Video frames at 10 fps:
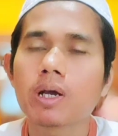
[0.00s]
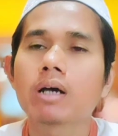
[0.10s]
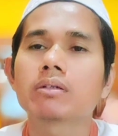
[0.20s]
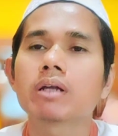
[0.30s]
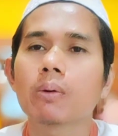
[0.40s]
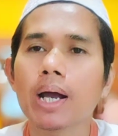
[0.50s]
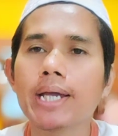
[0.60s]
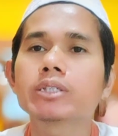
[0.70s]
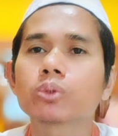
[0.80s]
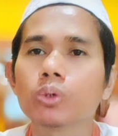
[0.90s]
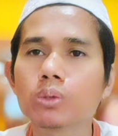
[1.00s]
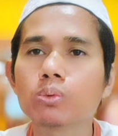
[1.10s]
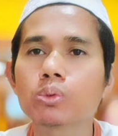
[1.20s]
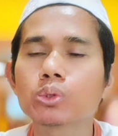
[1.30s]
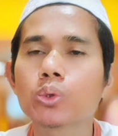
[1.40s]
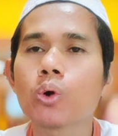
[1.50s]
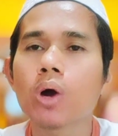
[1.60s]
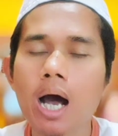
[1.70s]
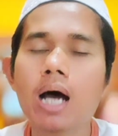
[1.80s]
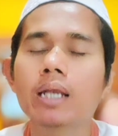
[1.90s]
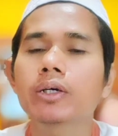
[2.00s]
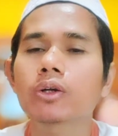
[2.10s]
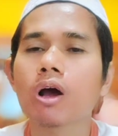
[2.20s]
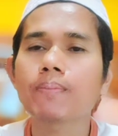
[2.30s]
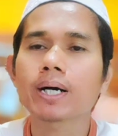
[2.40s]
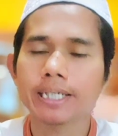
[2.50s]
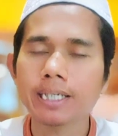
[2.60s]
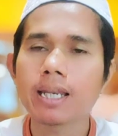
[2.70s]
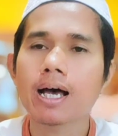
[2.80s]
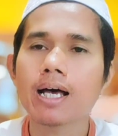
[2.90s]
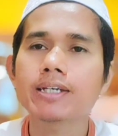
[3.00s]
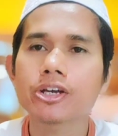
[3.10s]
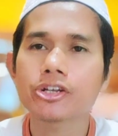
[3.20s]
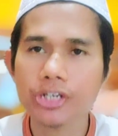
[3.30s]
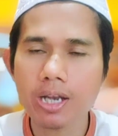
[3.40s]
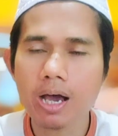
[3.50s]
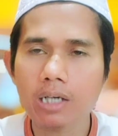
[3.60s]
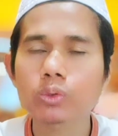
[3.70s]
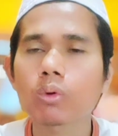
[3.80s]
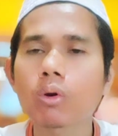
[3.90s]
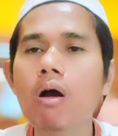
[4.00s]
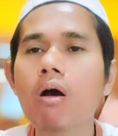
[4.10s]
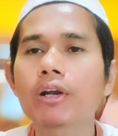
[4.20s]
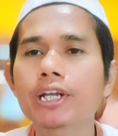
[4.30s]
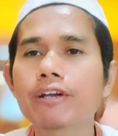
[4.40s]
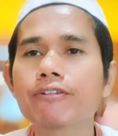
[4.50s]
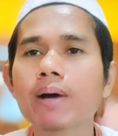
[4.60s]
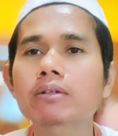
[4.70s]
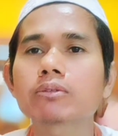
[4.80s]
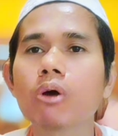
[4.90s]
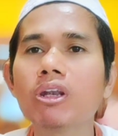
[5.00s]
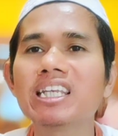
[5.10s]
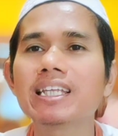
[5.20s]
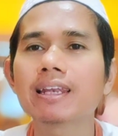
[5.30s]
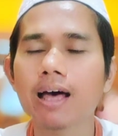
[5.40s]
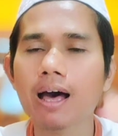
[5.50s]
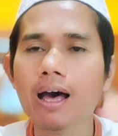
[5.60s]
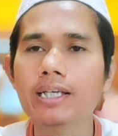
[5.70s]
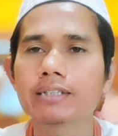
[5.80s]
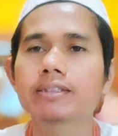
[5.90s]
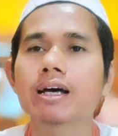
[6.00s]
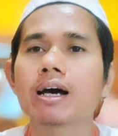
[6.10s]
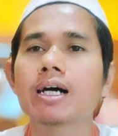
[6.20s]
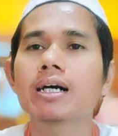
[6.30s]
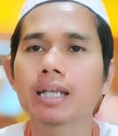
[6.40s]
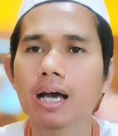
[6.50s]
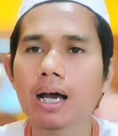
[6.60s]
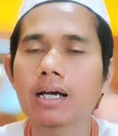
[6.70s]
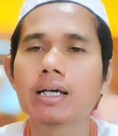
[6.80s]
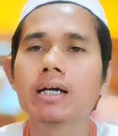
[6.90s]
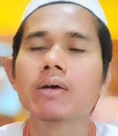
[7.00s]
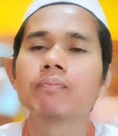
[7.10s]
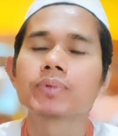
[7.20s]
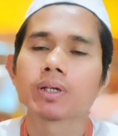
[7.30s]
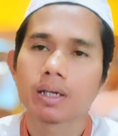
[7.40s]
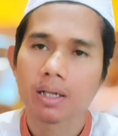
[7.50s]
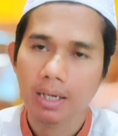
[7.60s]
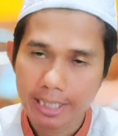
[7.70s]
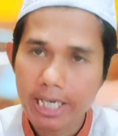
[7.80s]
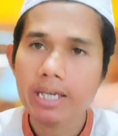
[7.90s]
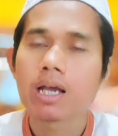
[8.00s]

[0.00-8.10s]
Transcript: Nawaitul wudu'a li rafa'il hadashil asghari fardun lillahi ta'ala Lagi